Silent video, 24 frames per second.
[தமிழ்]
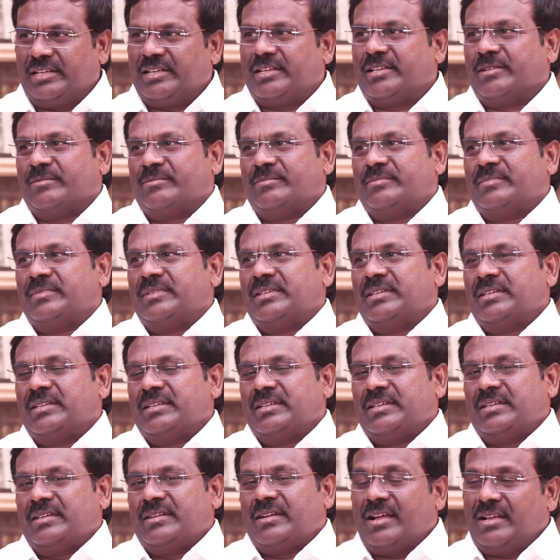திட்டம்
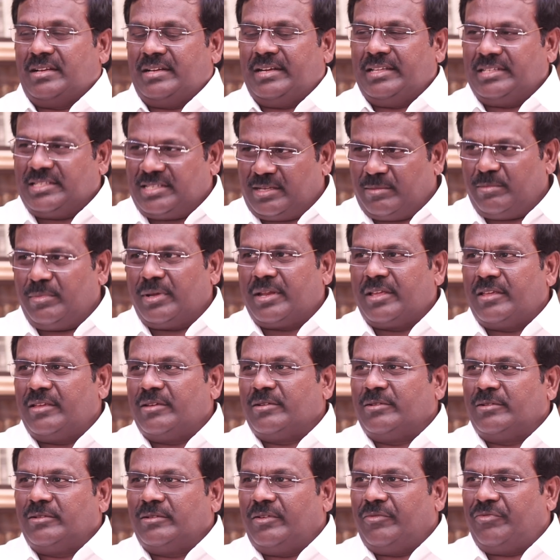நான்
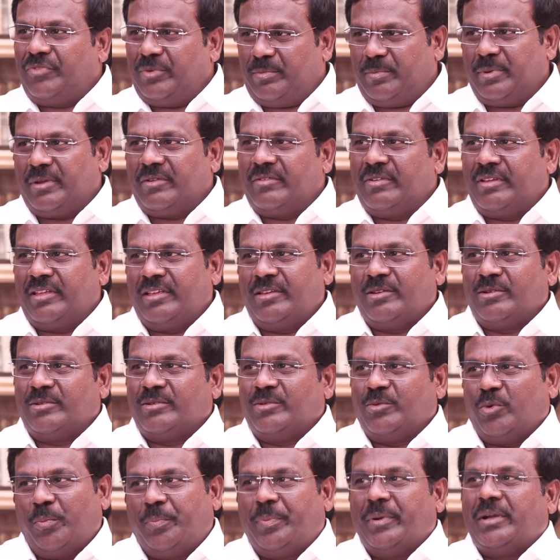டிசம்பரையும் பிப்ரவரியும்
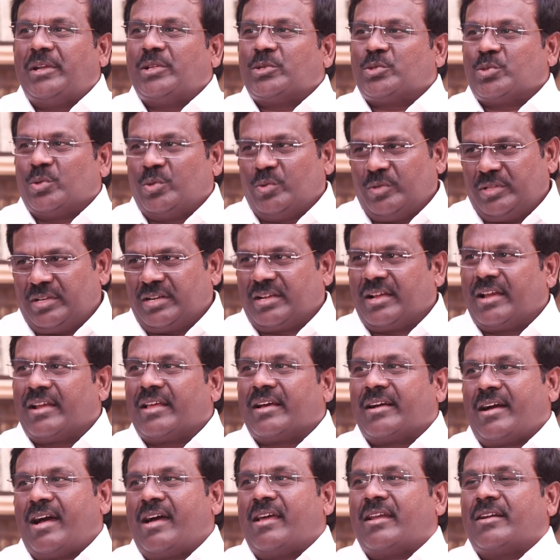ஒப்பிட்டு சொல்வதற்கான
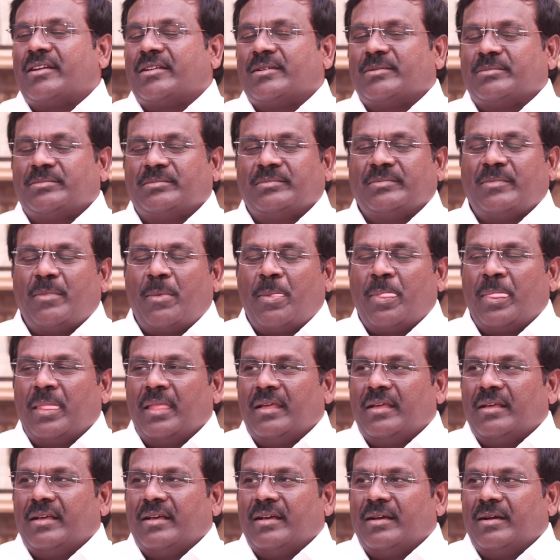காரணம்
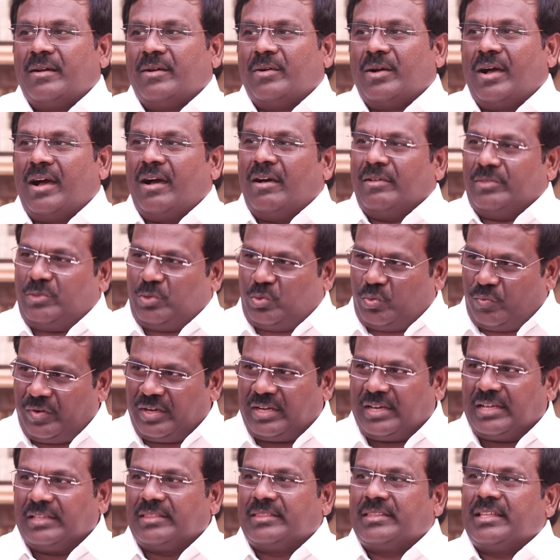
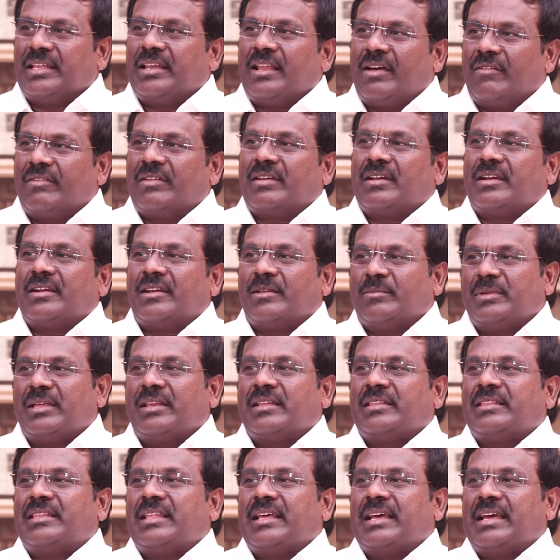துவக்கத்தில் அவர்களிடம்
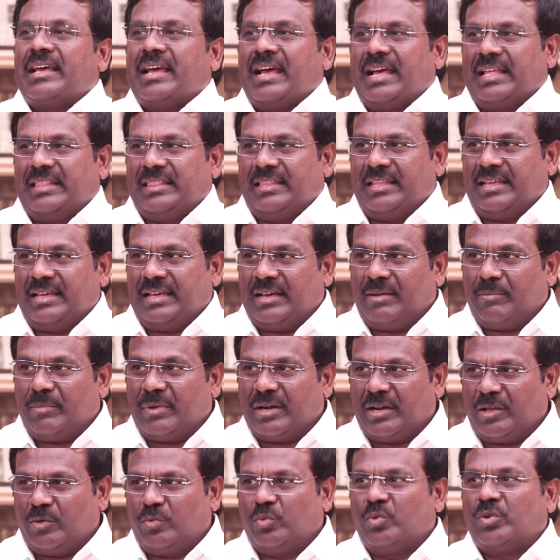இருந்த அந்த
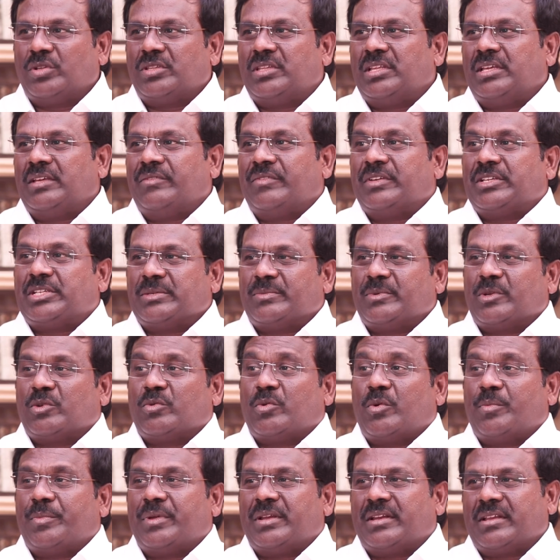மன உறுதி வெற்றி
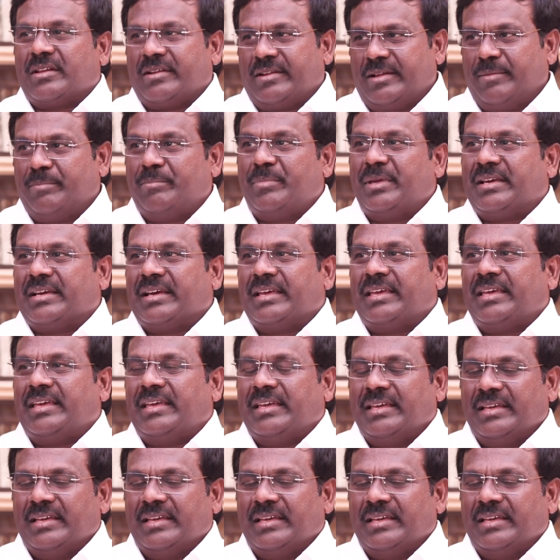பெறுவோம் என்ற நம்பிக்கை